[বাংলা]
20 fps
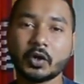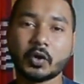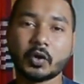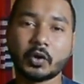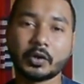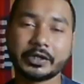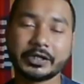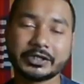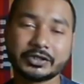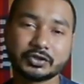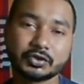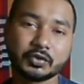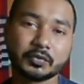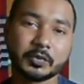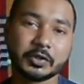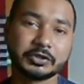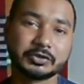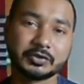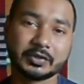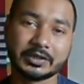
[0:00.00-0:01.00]
অনেক
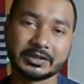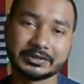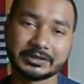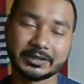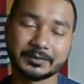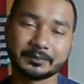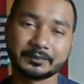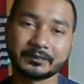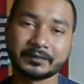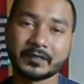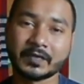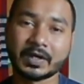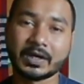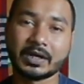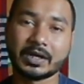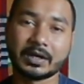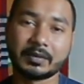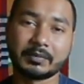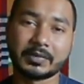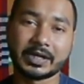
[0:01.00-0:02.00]
সময় চলে যায়
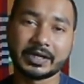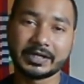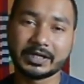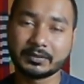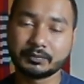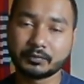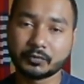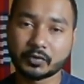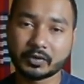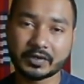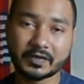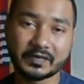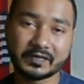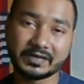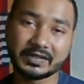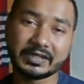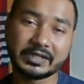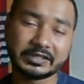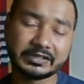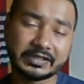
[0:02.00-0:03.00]
আমরা এই
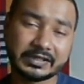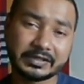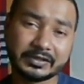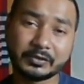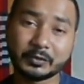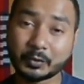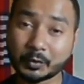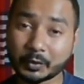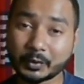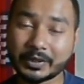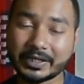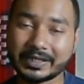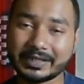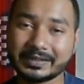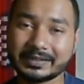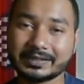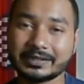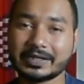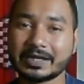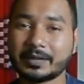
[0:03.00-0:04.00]
প্রোক্রাস্টিনেটিং করে
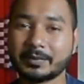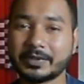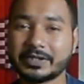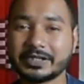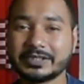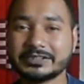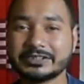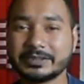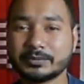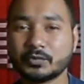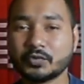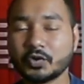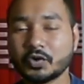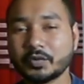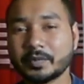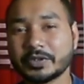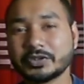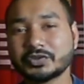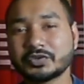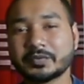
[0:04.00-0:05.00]
আমাদের যে
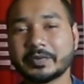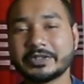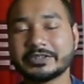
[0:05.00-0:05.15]
মূল্যবান সময়